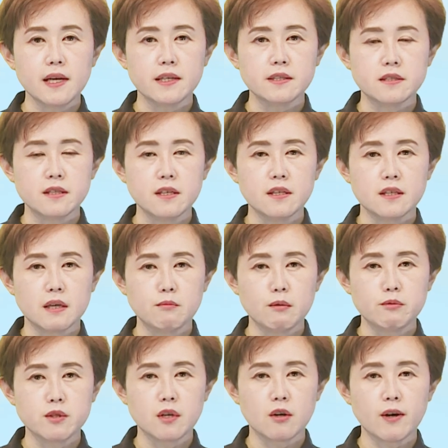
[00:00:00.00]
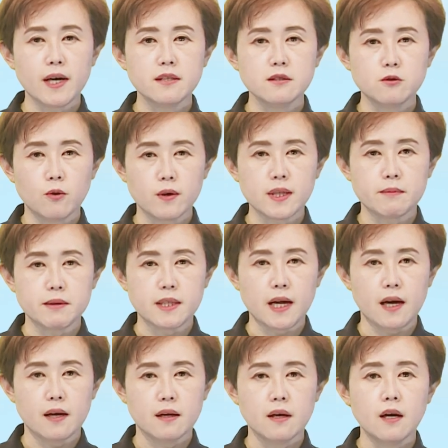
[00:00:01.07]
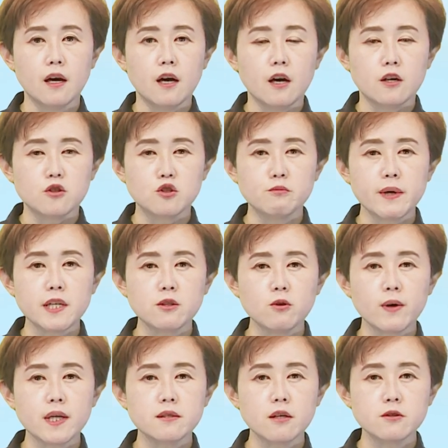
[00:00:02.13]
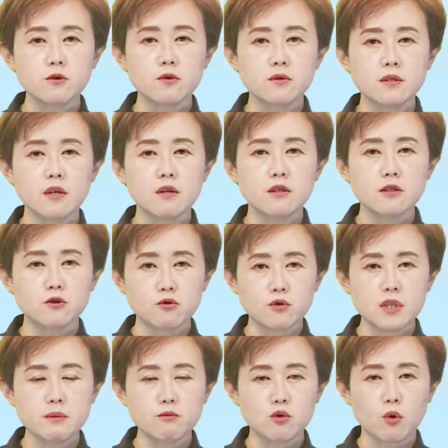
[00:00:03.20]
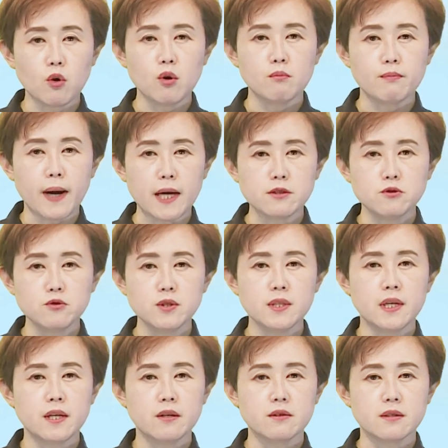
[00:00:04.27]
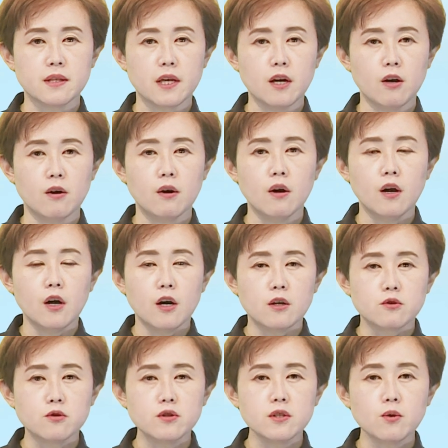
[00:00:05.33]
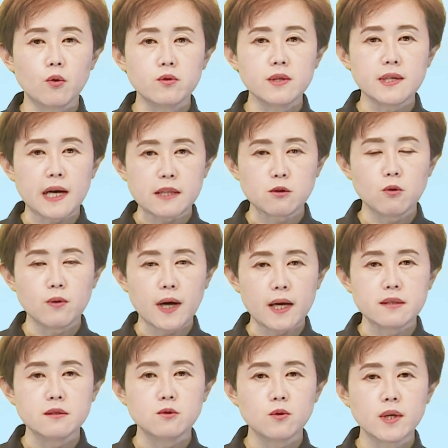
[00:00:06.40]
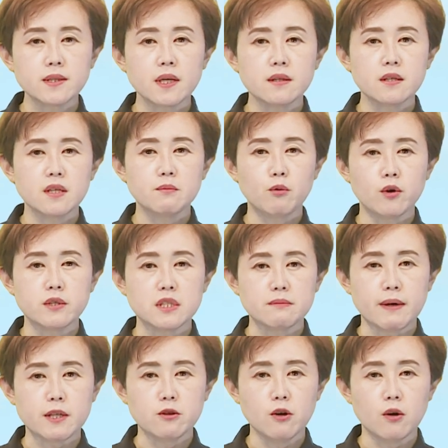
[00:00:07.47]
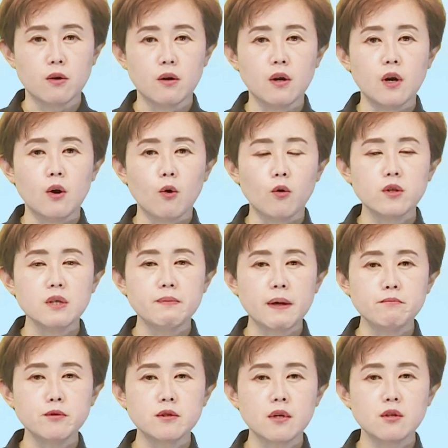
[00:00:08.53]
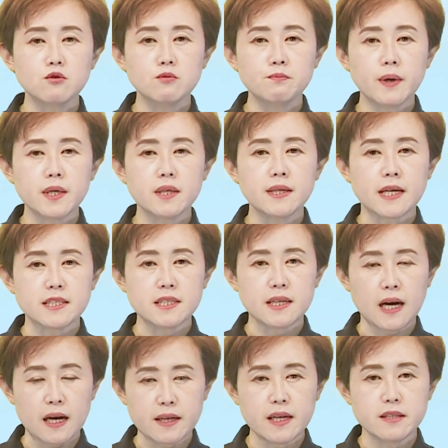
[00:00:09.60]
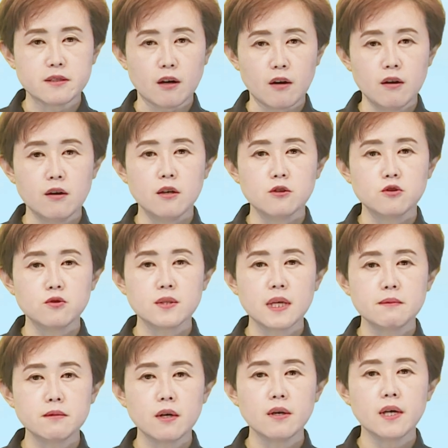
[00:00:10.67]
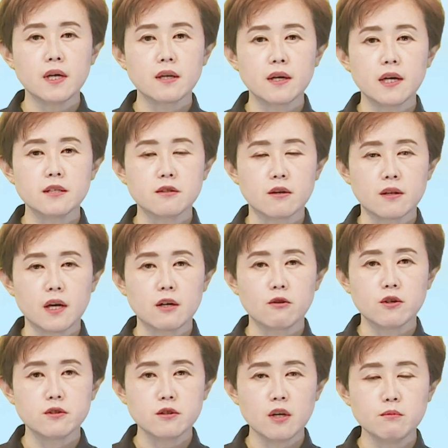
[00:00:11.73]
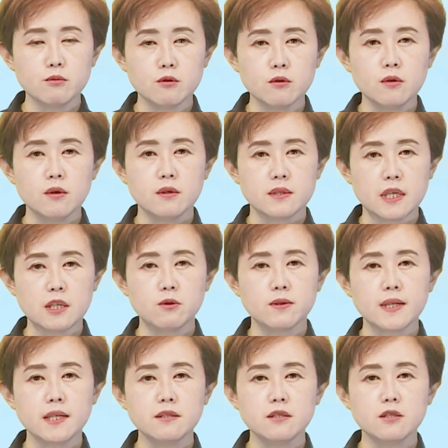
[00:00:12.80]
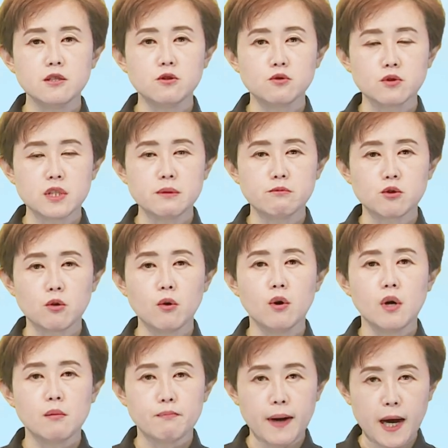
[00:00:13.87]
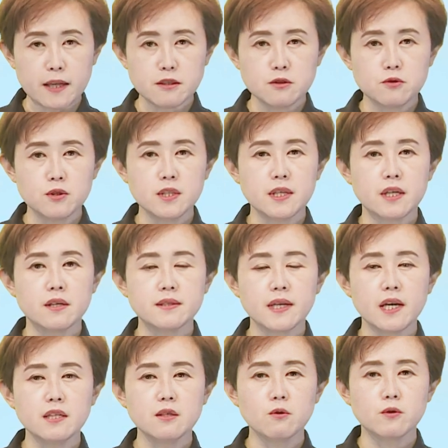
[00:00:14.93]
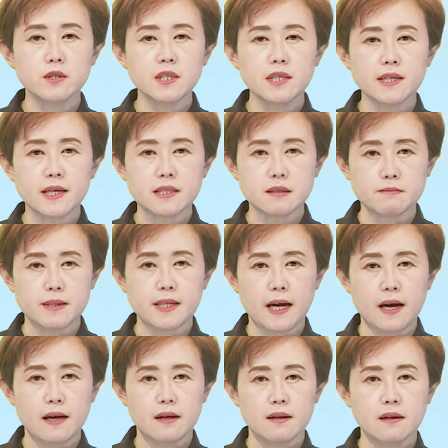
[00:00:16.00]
날씨 예보 분석관 송원합니다 주말 동안 서쪽 지역을 중심으로 많은 눈이 내렸는데요. 눈은 오늘 낮 동안 소강 상태를 보였지만요. 오늘 밤부터 눈발이 다시 강해져 충남 서해안과 전라권 서부, 제도 산지를 중심으로 많은 눈이 내려 쌓이는 곳이 있겠습니다.